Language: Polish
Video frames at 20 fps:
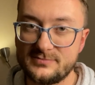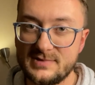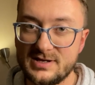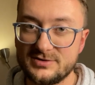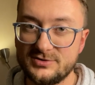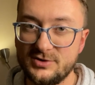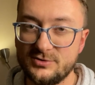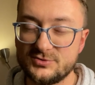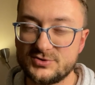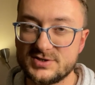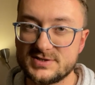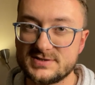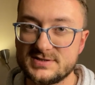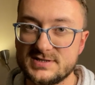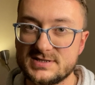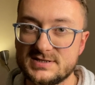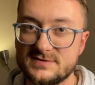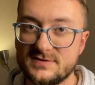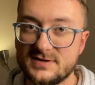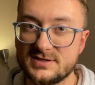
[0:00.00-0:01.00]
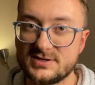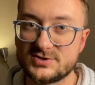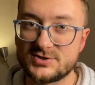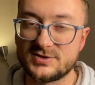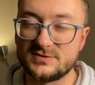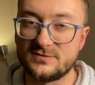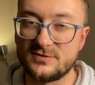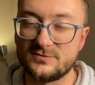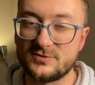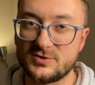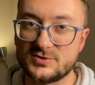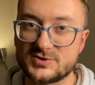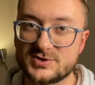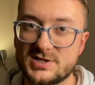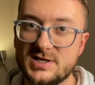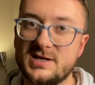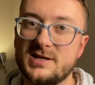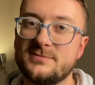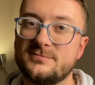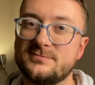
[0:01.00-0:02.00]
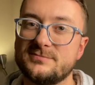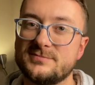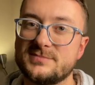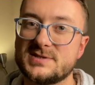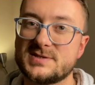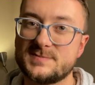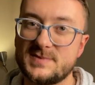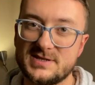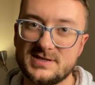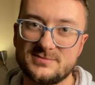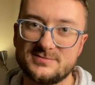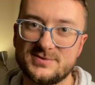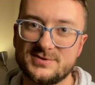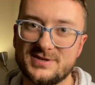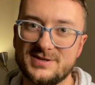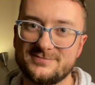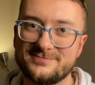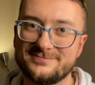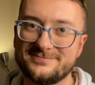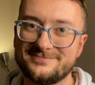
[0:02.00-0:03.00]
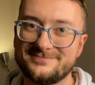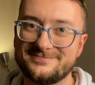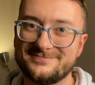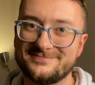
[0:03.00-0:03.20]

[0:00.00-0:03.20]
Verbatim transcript: do uczestnictwa na żywo w kościele. Z Panem Bogiem.